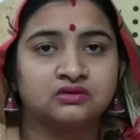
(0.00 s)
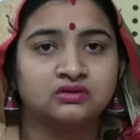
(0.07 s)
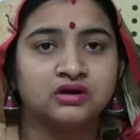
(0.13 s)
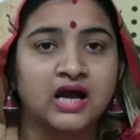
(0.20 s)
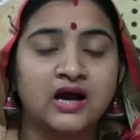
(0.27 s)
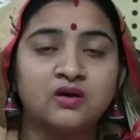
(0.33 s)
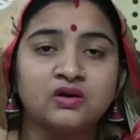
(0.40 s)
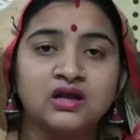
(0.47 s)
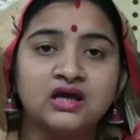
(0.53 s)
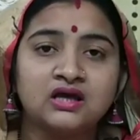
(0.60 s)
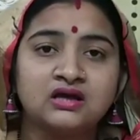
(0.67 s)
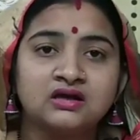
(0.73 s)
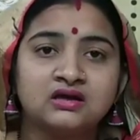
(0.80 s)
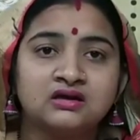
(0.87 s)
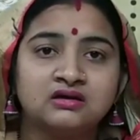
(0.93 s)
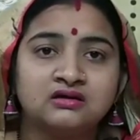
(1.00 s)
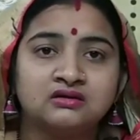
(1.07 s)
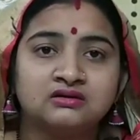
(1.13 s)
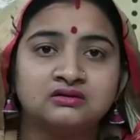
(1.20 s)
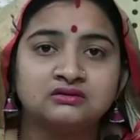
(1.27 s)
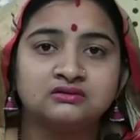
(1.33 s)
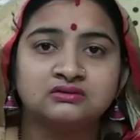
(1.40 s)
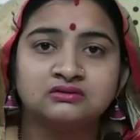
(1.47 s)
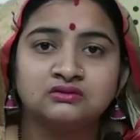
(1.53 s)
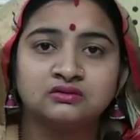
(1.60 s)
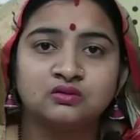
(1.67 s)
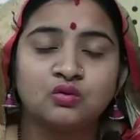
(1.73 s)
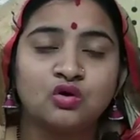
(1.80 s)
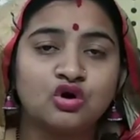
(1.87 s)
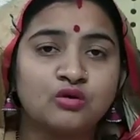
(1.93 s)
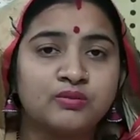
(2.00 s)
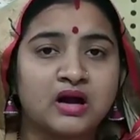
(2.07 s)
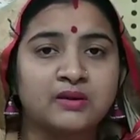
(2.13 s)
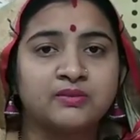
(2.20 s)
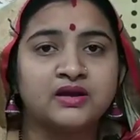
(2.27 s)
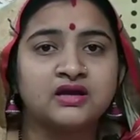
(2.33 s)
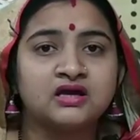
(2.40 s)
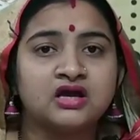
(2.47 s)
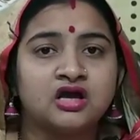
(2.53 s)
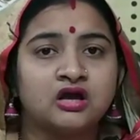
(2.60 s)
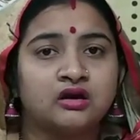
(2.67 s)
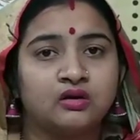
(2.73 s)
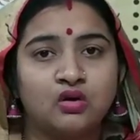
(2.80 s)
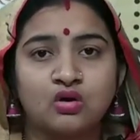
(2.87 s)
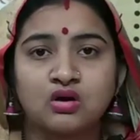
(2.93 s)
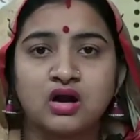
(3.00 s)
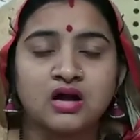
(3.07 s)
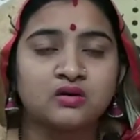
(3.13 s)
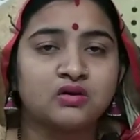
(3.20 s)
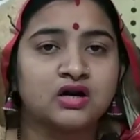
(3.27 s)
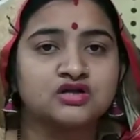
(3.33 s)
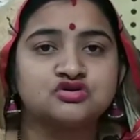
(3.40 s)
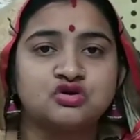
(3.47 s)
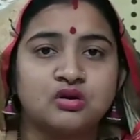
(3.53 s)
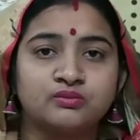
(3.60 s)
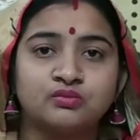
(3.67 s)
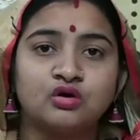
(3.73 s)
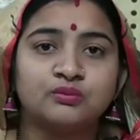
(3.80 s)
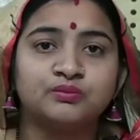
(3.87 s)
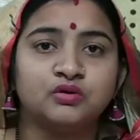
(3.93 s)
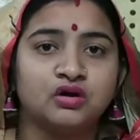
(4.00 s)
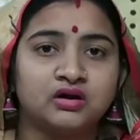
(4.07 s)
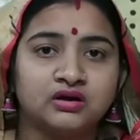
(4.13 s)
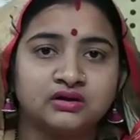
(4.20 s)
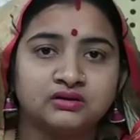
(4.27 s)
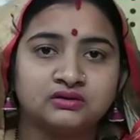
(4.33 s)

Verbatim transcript: না হলে কোনোভাবেই রক্ষা করা সম্ভব নয়